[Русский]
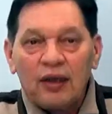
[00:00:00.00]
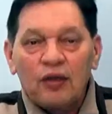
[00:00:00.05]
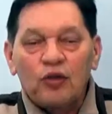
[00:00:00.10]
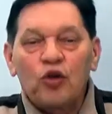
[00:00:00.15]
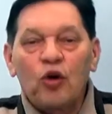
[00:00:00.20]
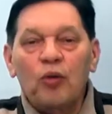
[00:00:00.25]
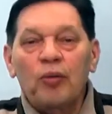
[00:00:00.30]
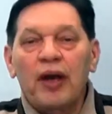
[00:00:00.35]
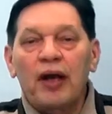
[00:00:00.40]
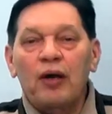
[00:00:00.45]

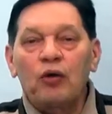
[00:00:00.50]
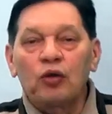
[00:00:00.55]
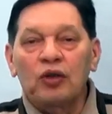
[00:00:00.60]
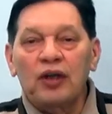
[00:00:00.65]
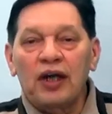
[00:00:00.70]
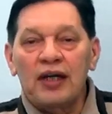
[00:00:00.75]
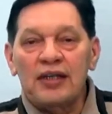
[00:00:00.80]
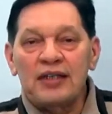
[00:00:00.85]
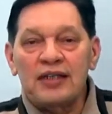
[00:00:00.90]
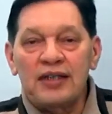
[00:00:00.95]
Доброе
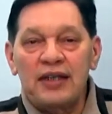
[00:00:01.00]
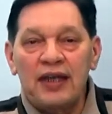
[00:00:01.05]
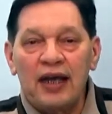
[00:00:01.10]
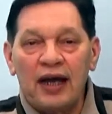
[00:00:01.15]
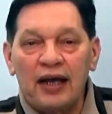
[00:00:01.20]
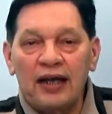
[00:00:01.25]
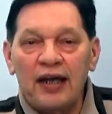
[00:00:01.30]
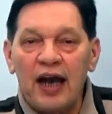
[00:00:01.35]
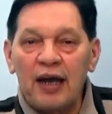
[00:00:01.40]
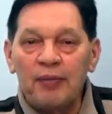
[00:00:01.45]
утро,
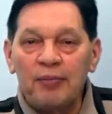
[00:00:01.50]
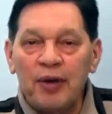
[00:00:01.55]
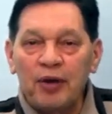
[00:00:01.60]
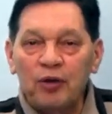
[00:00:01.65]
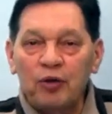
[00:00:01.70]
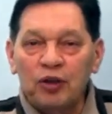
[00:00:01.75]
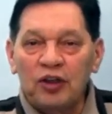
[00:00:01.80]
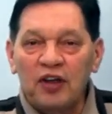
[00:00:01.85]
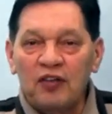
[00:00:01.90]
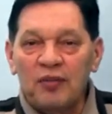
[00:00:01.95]
Россия! Как
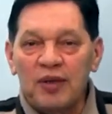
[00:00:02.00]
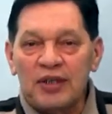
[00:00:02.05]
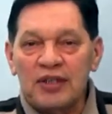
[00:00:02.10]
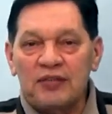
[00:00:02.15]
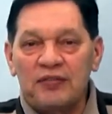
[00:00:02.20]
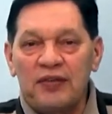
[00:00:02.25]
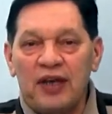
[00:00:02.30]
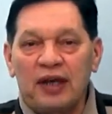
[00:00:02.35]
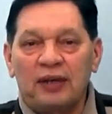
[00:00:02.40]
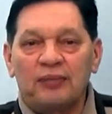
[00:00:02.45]
погода в
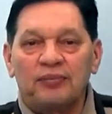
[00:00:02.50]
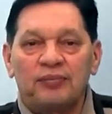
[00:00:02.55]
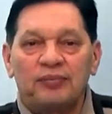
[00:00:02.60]
Москве?